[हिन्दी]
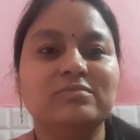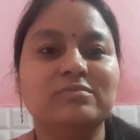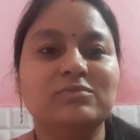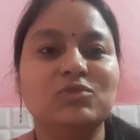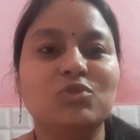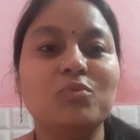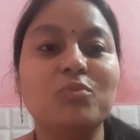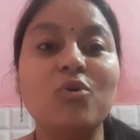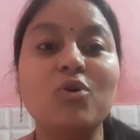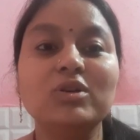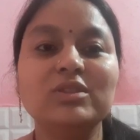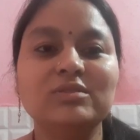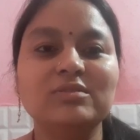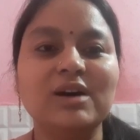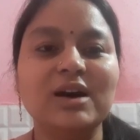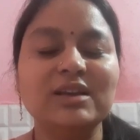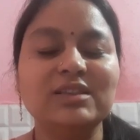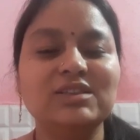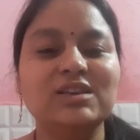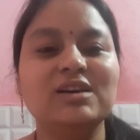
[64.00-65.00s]
को बहुत
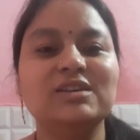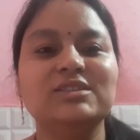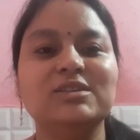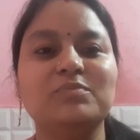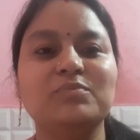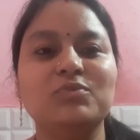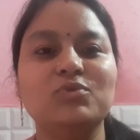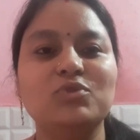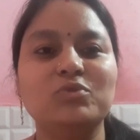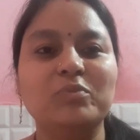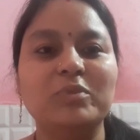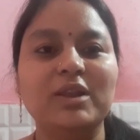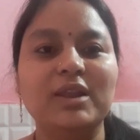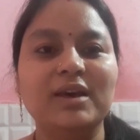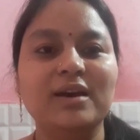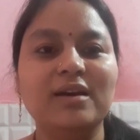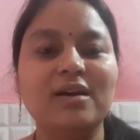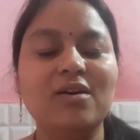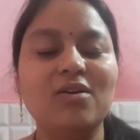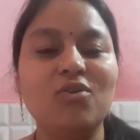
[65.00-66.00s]
अच्छा सपोर्ट
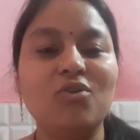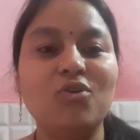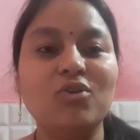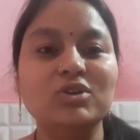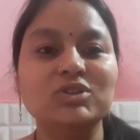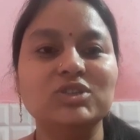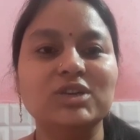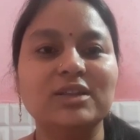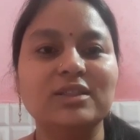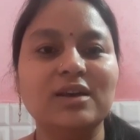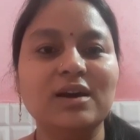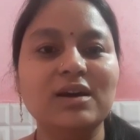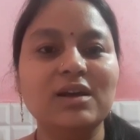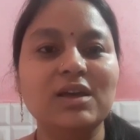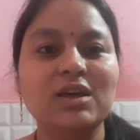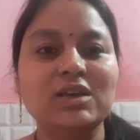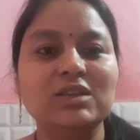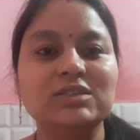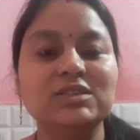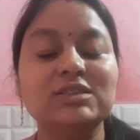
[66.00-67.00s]
मिलेगा और ज़्यादा
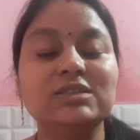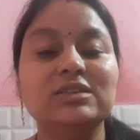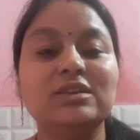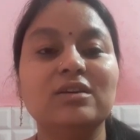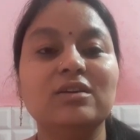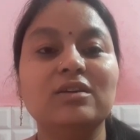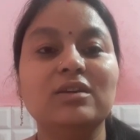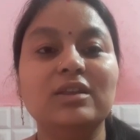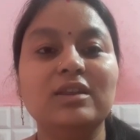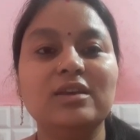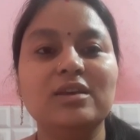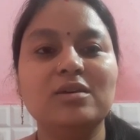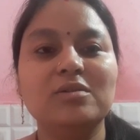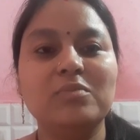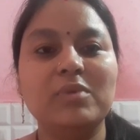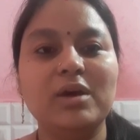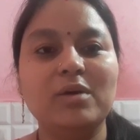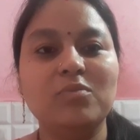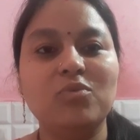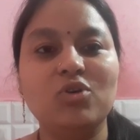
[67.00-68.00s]
जिसके लिए
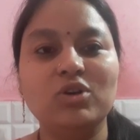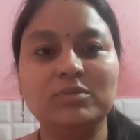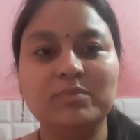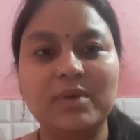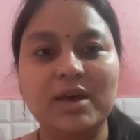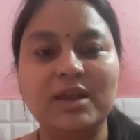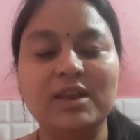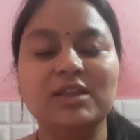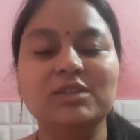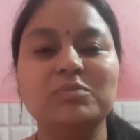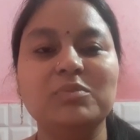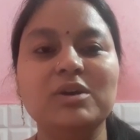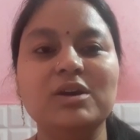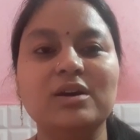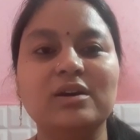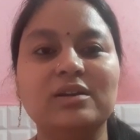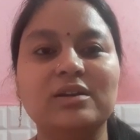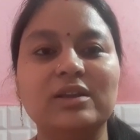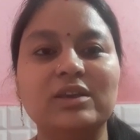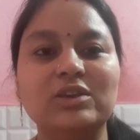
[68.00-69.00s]
मैं बहुत मेहनत भी
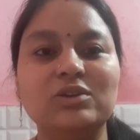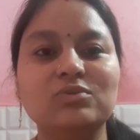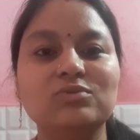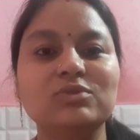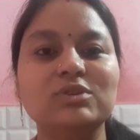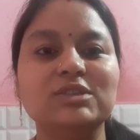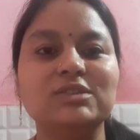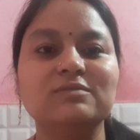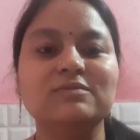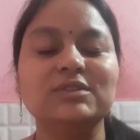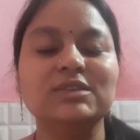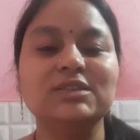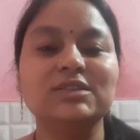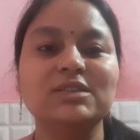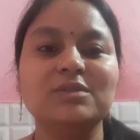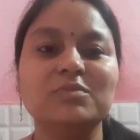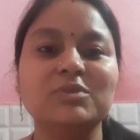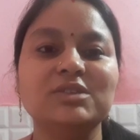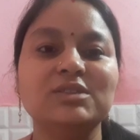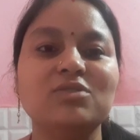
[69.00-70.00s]
कर रही हूँ इस वजह से
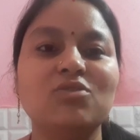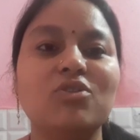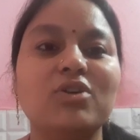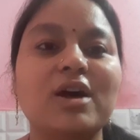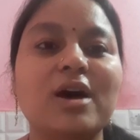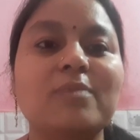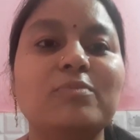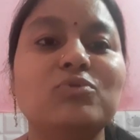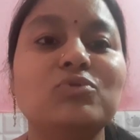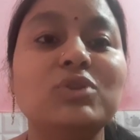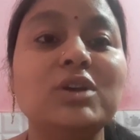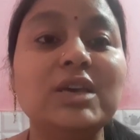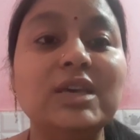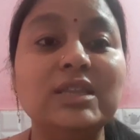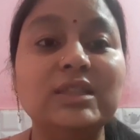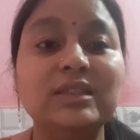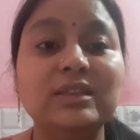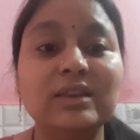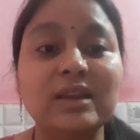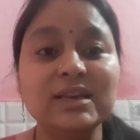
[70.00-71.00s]
बस और आप लोग ने
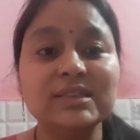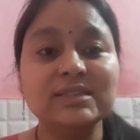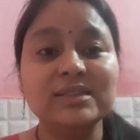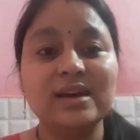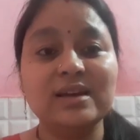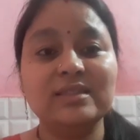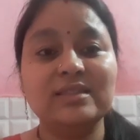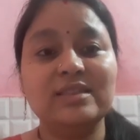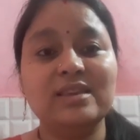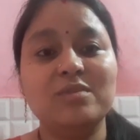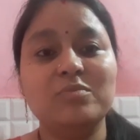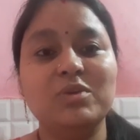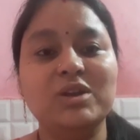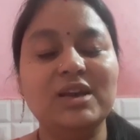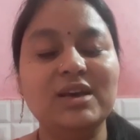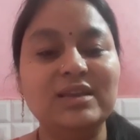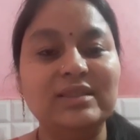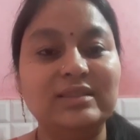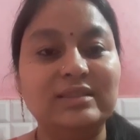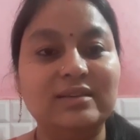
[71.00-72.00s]
इतना साथ दिया मेरा
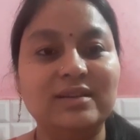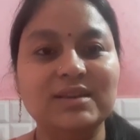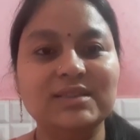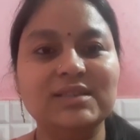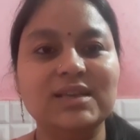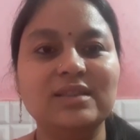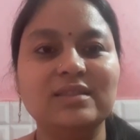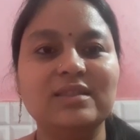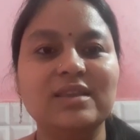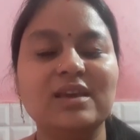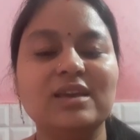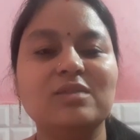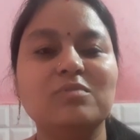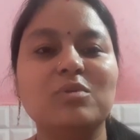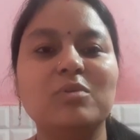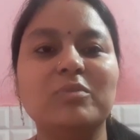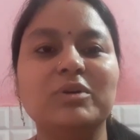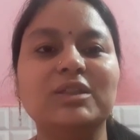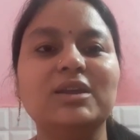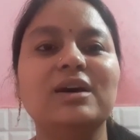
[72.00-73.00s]
इतना साथ दिया कि
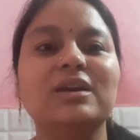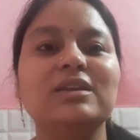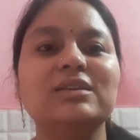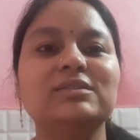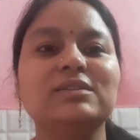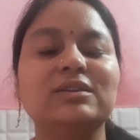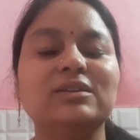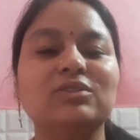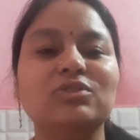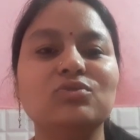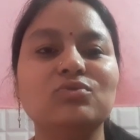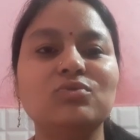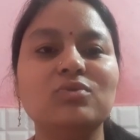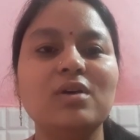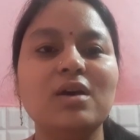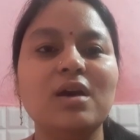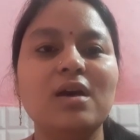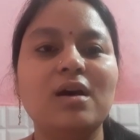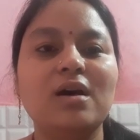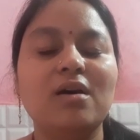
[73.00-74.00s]
मैं बता नहीं सकती
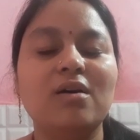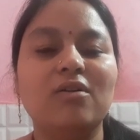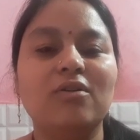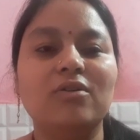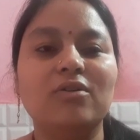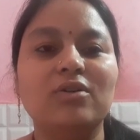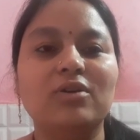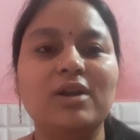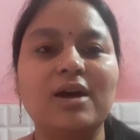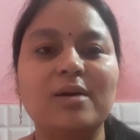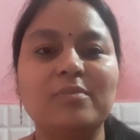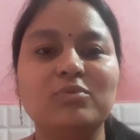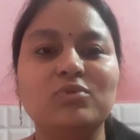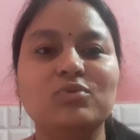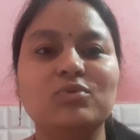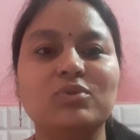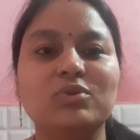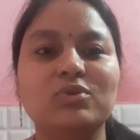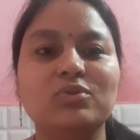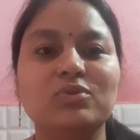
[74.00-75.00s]
हूँ और आप
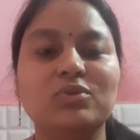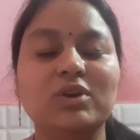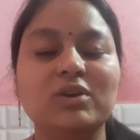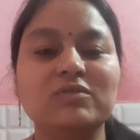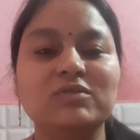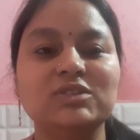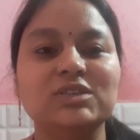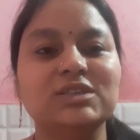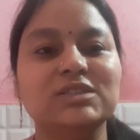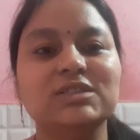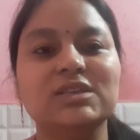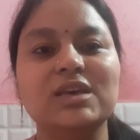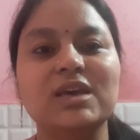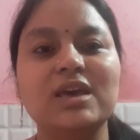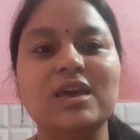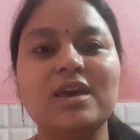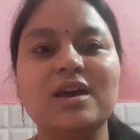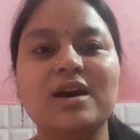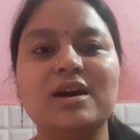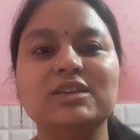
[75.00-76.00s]
लोगों के वजह से
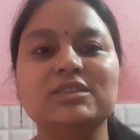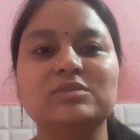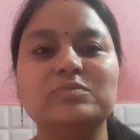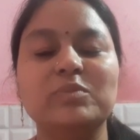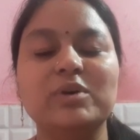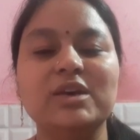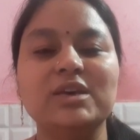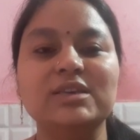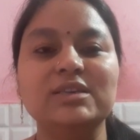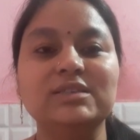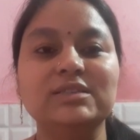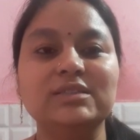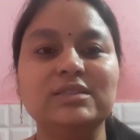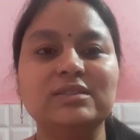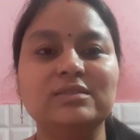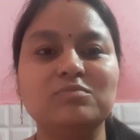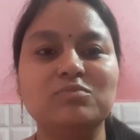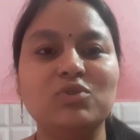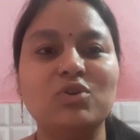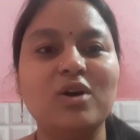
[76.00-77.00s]
ही आज मैं इस
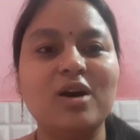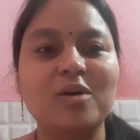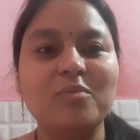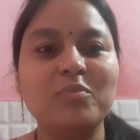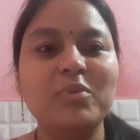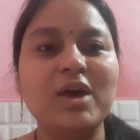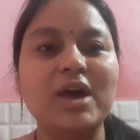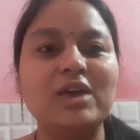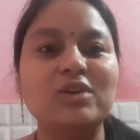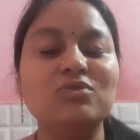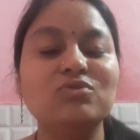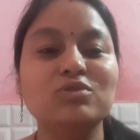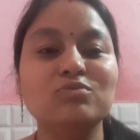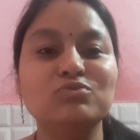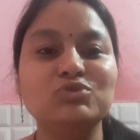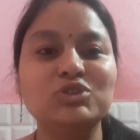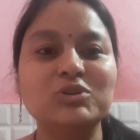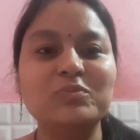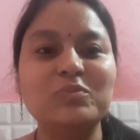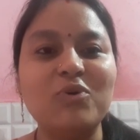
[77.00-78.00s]
मुकाम पे आई हूँ कि
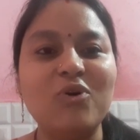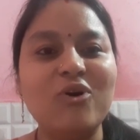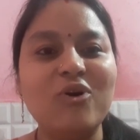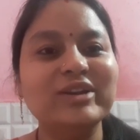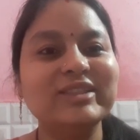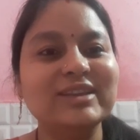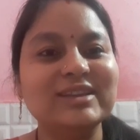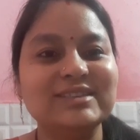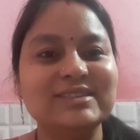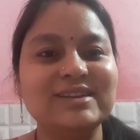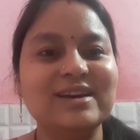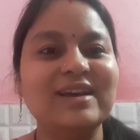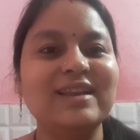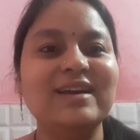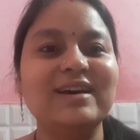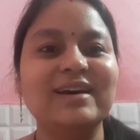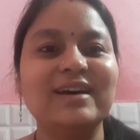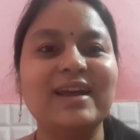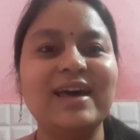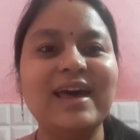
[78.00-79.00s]
मुझे बहुत अच्छा
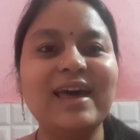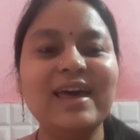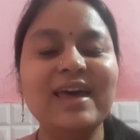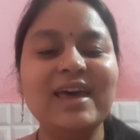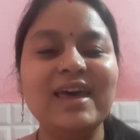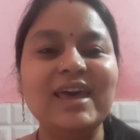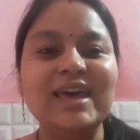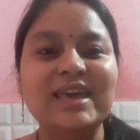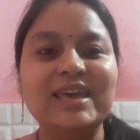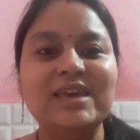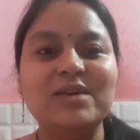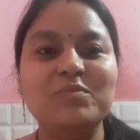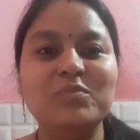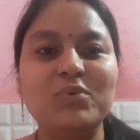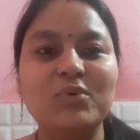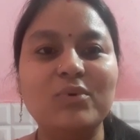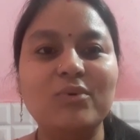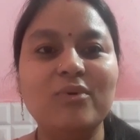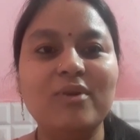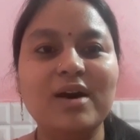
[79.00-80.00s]
लग रहा है ये
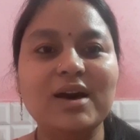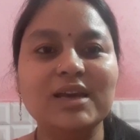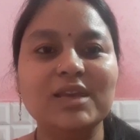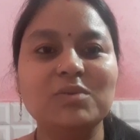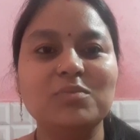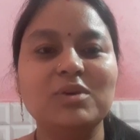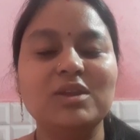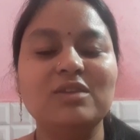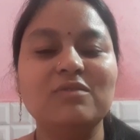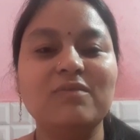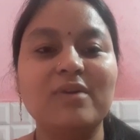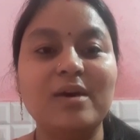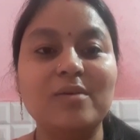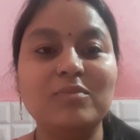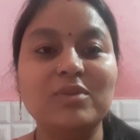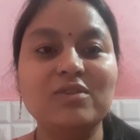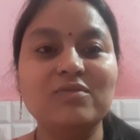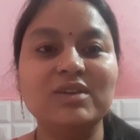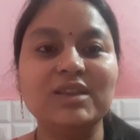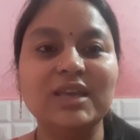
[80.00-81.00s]
बोलना कि मेरी
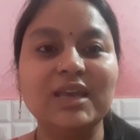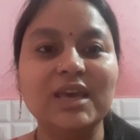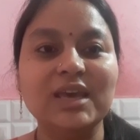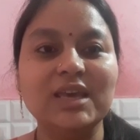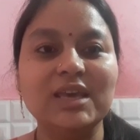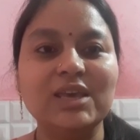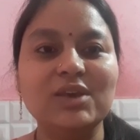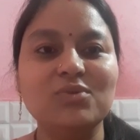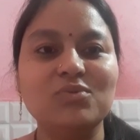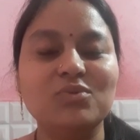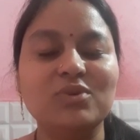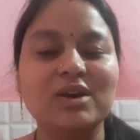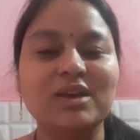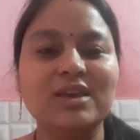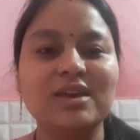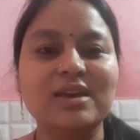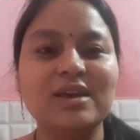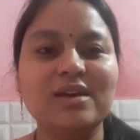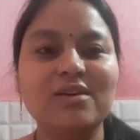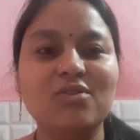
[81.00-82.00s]
फैमिली वन के की हो गई
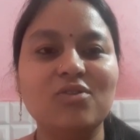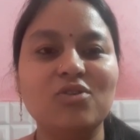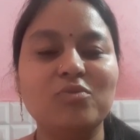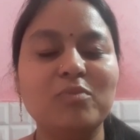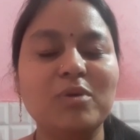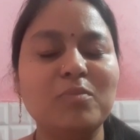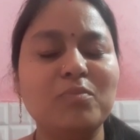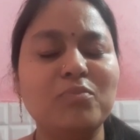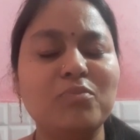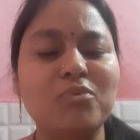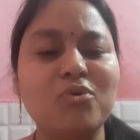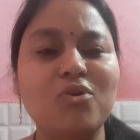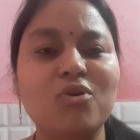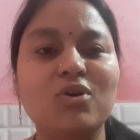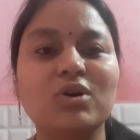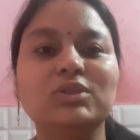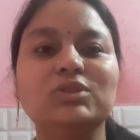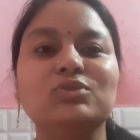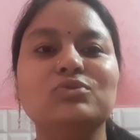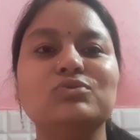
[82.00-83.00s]
है और मैं
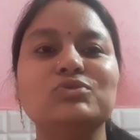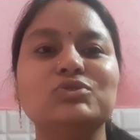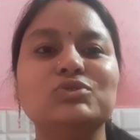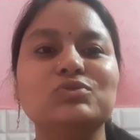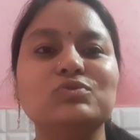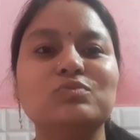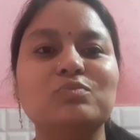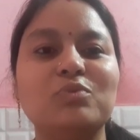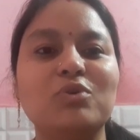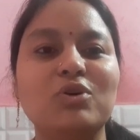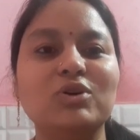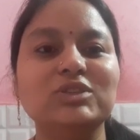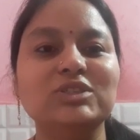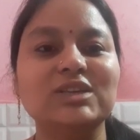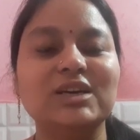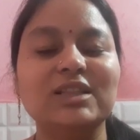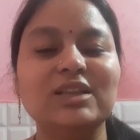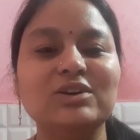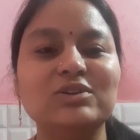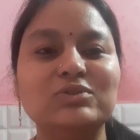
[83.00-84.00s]
बहुत खुश हूँ बहुत
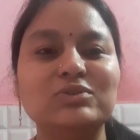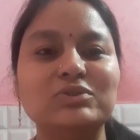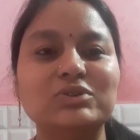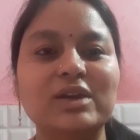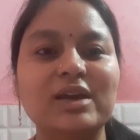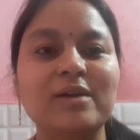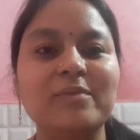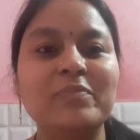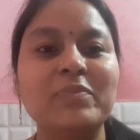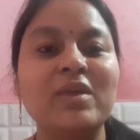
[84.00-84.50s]
ज़्यादा खुश है